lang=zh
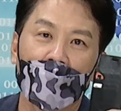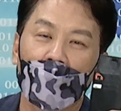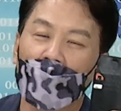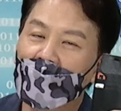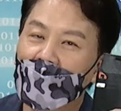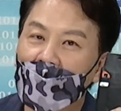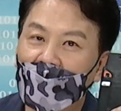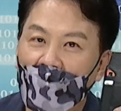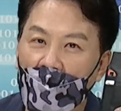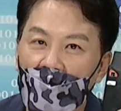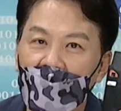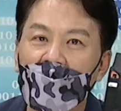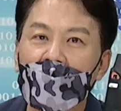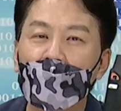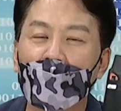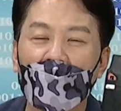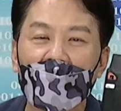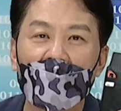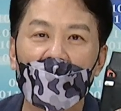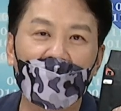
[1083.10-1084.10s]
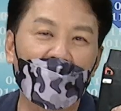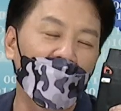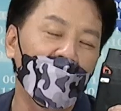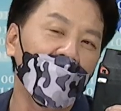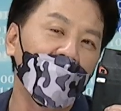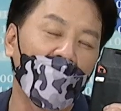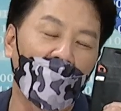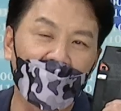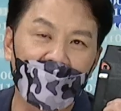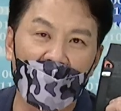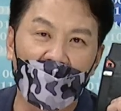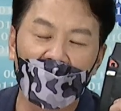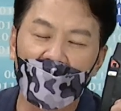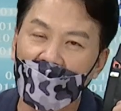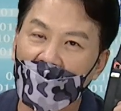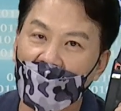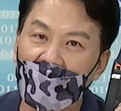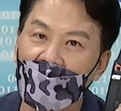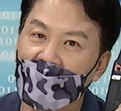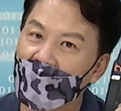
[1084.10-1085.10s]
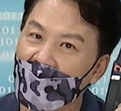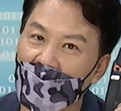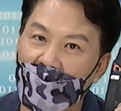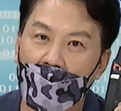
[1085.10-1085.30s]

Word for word: 我的投信朋友跟利好讲，利好你真